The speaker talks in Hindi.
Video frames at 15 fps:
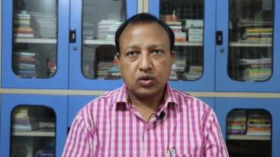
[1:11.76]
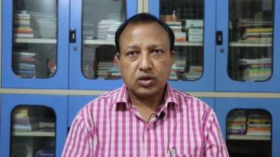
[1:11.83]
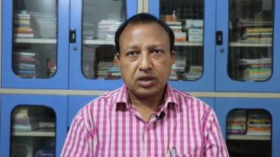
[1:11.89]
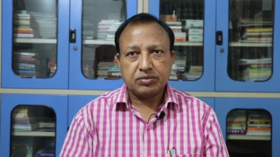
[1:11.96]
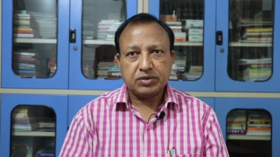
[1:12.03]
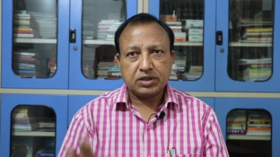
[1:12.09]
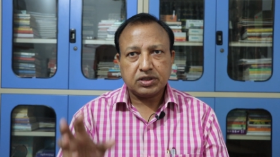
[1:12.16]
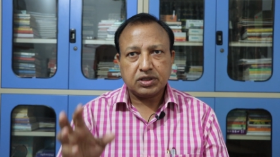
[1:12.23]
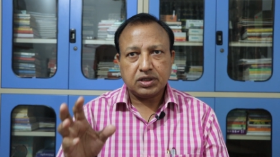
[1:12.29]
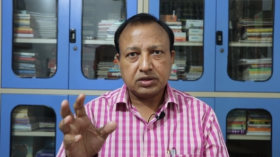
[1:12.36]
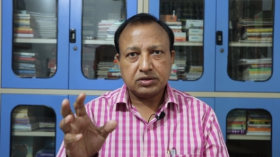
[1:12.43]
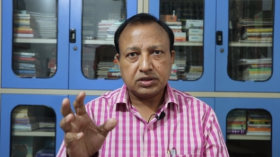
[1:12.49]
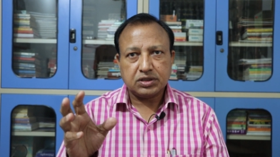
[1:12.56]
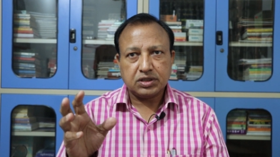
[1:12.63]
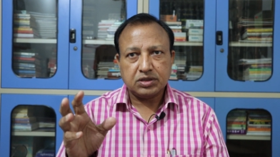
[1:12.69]
और आप
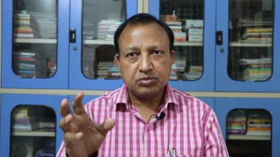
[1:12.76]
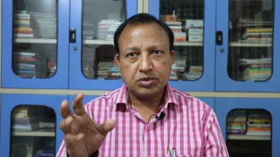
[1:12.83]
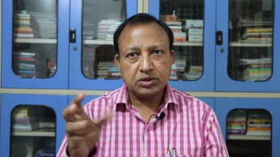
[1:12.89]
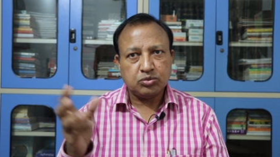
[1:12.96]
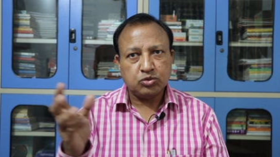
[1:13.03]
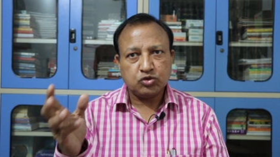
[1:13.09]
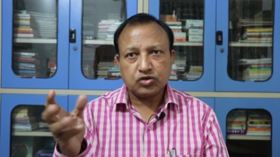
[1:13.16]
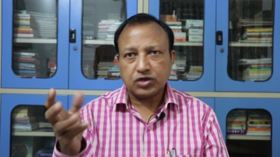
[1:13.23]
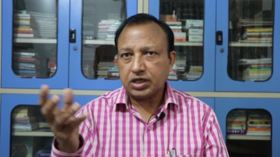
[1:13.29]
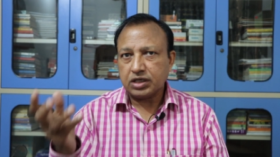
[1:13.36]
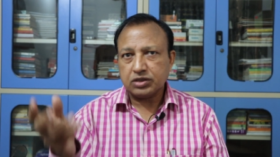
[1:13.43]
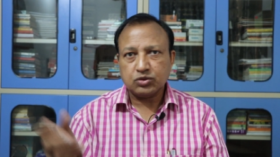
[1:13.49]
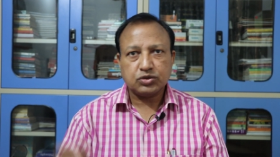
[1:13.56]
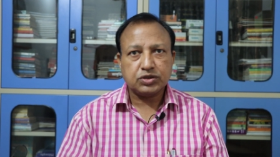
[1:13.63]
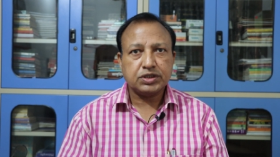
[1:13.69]
देखना जनरली बदबू
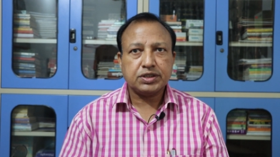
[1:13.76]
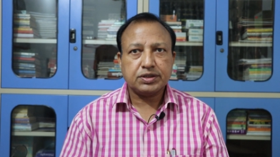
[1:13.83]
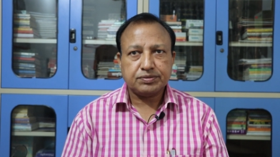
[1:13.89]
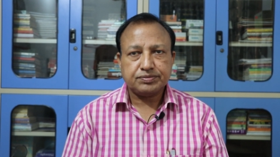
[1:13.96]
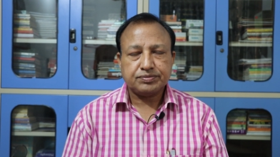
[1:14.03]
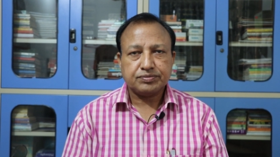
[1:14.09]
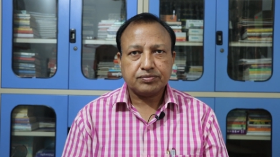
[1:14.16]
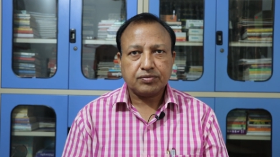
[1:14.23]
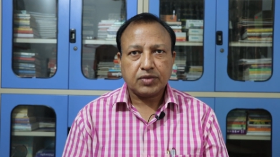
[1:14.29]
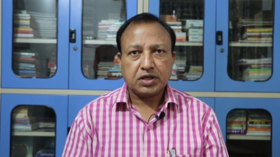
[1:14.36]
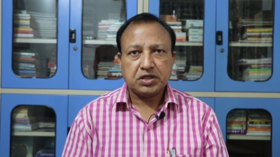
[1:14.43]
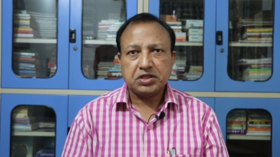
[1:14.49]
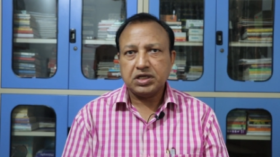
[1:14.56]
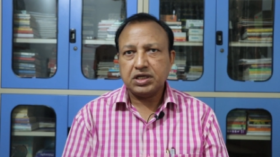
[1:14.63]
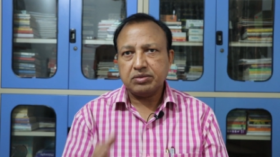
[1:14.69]
सड़ांत होती है
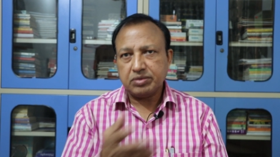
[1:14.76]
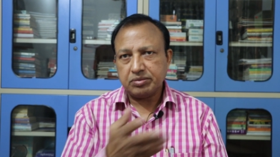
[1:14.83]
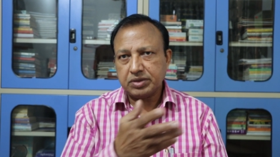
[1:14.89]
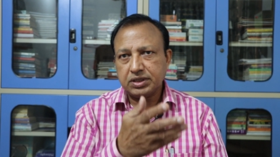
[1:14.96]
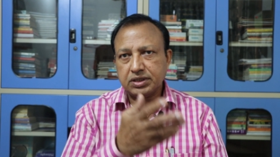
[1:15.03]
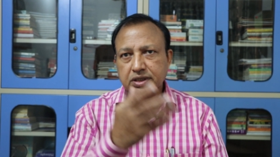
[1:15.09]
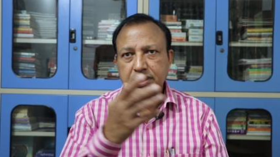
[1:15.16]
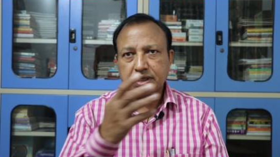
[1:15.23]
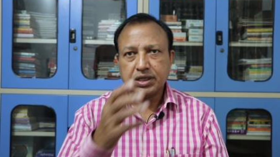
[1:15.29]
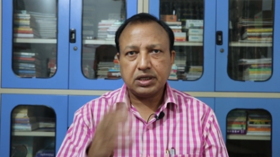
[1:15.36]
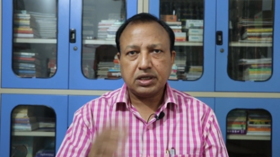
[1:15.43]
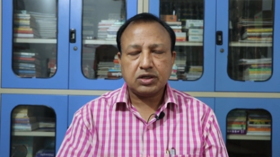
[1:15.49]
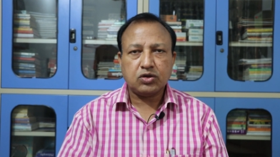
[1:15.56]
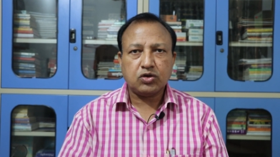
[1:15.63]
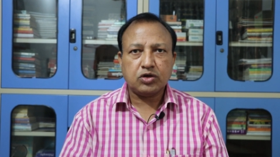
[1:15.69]
दिल्ली में मैंने देखा
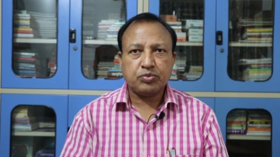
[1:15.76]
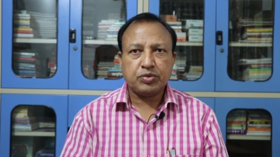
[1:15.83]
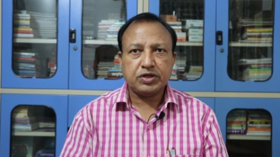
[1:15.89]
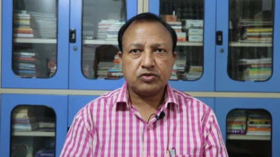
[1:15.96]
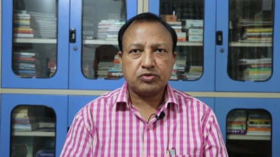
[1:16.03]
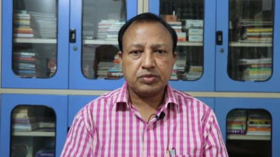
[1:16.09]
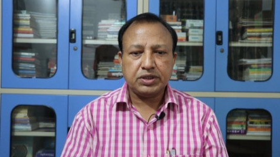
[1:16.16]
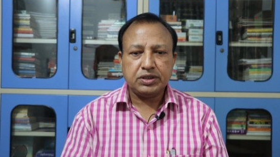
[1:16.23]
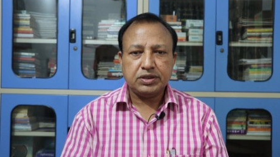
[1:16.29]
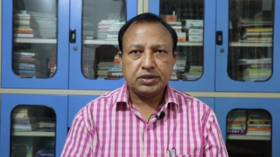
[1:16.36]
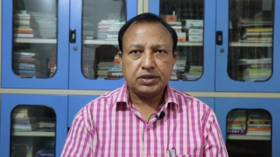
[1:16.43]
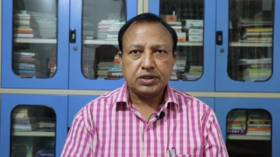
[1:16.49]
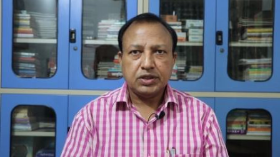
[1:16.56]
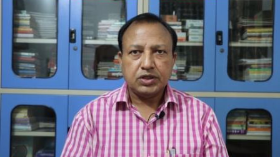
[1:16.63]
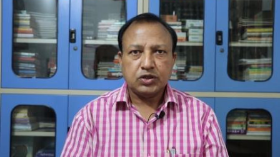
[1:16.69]
यहाँ कनॉट प्लेस में
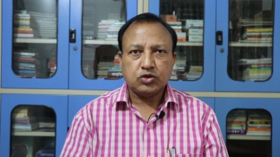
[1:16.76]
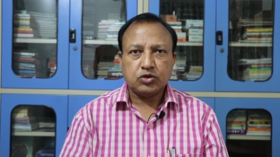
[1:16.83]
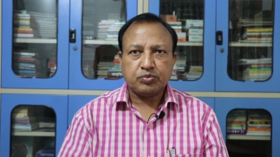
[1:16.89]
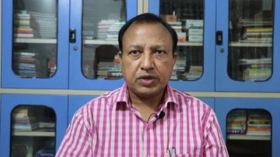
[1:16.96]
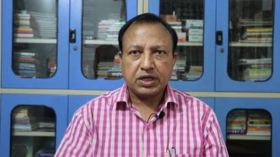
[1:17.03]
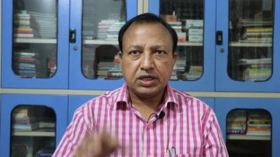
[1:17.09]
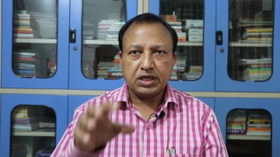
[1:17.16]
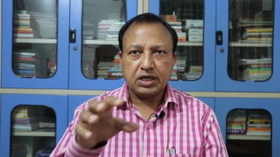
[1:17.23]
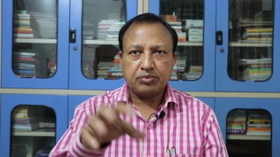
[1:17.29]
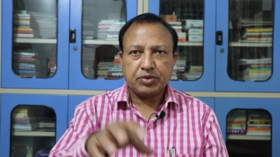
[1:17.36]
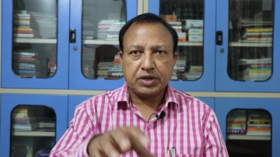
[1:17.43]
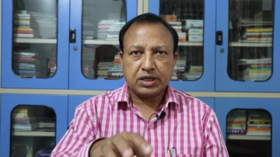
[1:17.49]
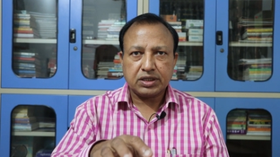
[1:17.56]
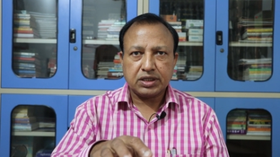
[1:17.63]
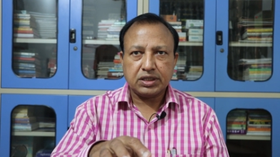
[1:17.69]
जो पालिका
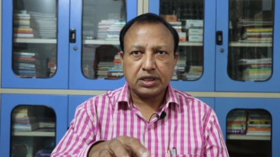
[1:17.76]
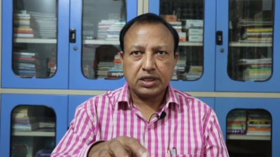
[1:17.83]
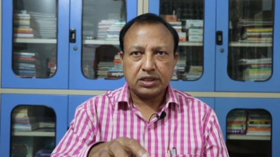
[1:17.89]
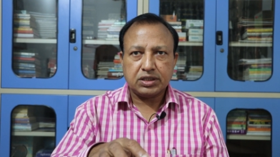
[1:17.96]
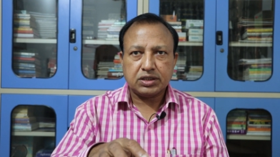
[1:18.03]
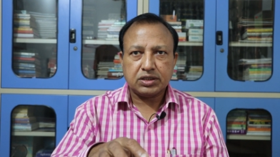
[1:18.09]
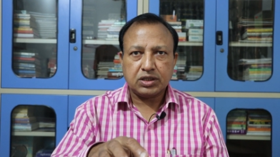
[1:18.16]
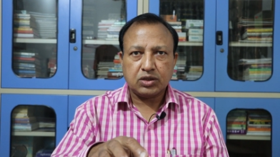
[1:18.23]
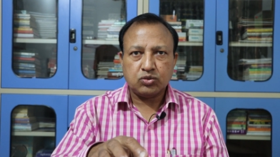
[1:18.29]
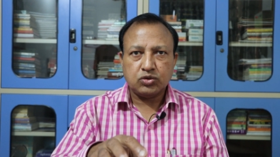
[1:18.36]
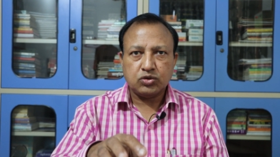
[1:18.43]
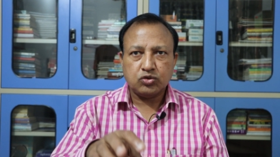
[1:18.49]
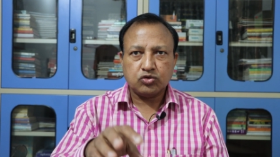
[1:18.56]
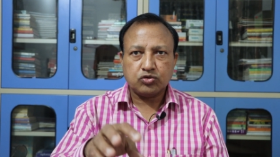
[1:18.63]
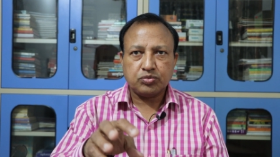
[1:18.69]
पार्किंग है
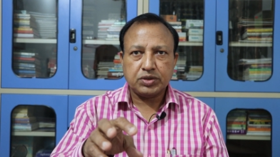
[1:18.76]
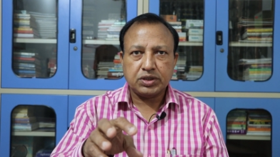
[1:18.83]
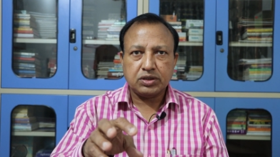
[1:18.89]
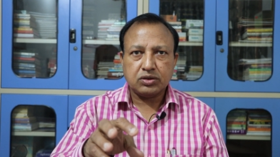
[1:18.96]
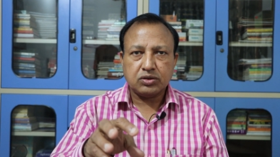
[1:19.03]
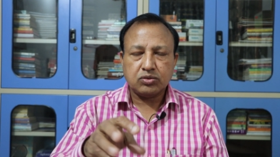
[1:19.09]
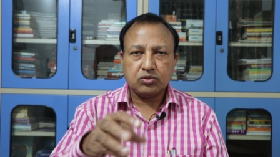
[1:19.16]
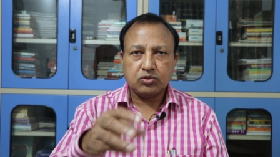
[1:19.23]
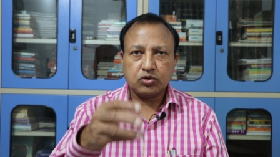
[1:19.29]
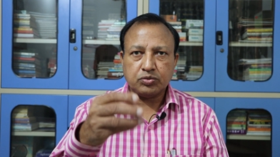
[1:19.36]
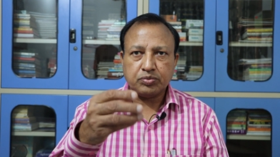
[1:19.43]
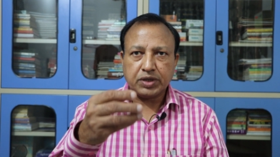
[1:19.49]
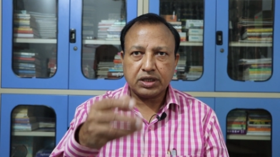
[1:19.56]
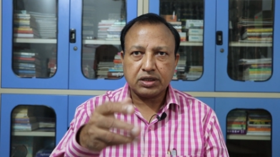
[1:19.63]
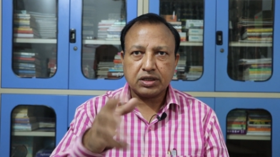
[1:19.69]
अंडरग्राउंड उसमें
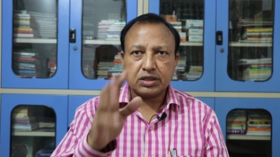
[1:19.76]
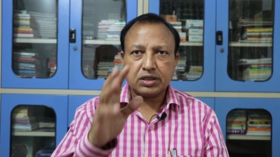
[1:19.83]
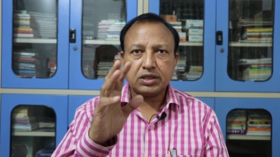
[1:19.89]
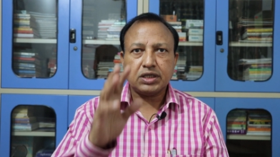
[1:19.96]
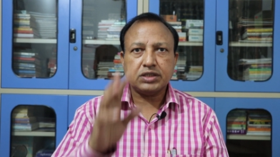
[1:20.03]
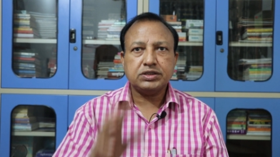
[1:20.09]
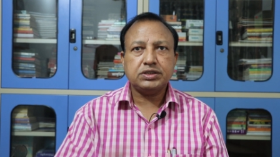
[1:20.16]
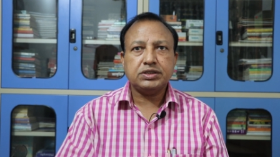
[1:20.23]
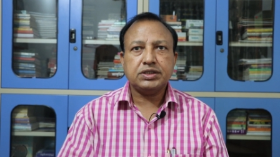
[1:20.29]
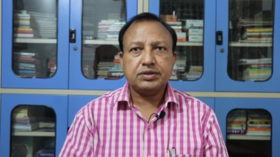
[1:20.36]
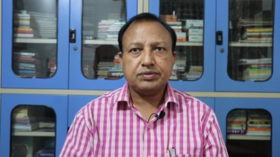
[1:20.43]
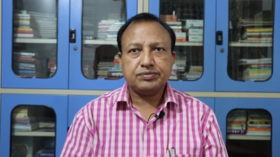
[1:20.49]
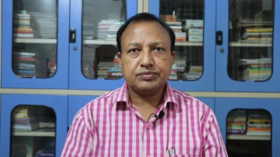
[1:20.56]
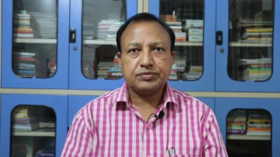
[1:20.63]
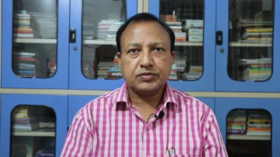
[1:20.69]
कोई पार्क करके राजी नहीं
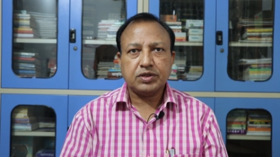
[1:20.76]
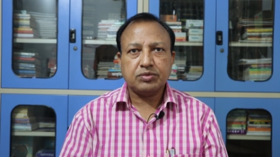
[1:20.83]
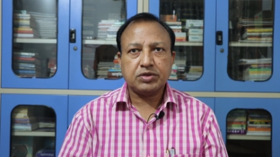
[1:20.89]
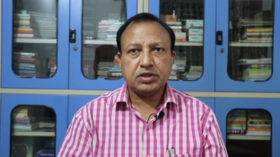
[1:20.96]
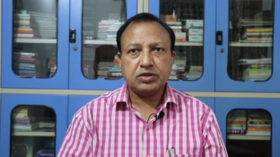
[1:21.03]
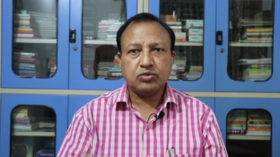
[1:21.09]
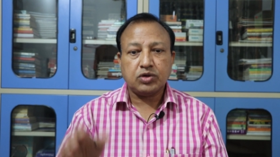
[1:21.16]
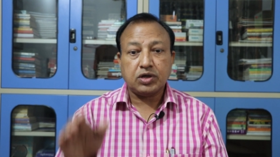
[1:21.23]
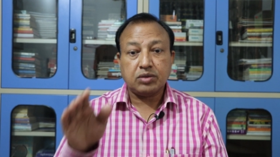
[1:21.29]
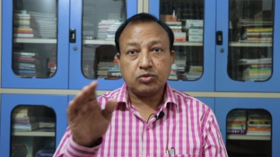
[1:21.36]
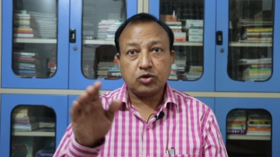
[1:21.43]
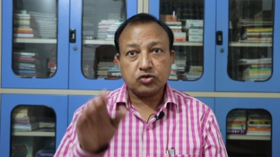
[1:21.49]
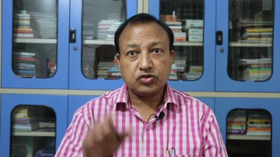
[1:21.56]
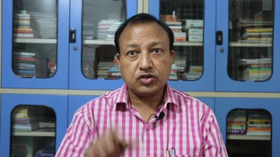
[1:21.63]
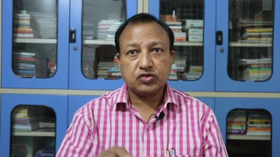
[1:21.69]
है जबकि
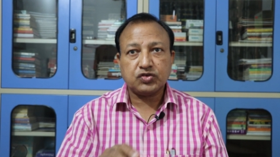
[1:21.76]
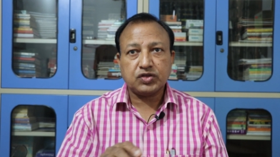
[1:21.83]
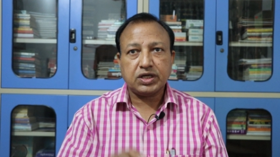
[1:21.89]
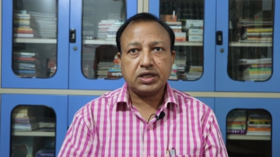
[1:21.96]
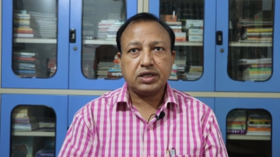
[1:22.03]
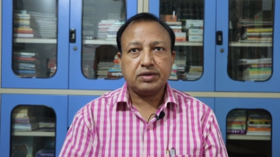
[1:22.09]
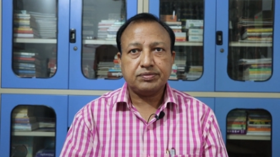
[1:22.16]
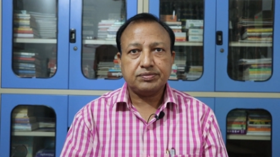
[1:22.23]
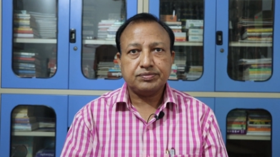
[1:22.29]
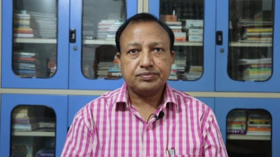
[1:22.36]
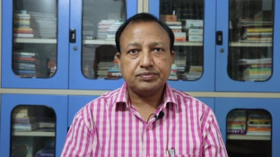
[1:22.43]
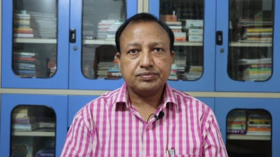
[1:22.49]
वहाँ बहुत सस्ता है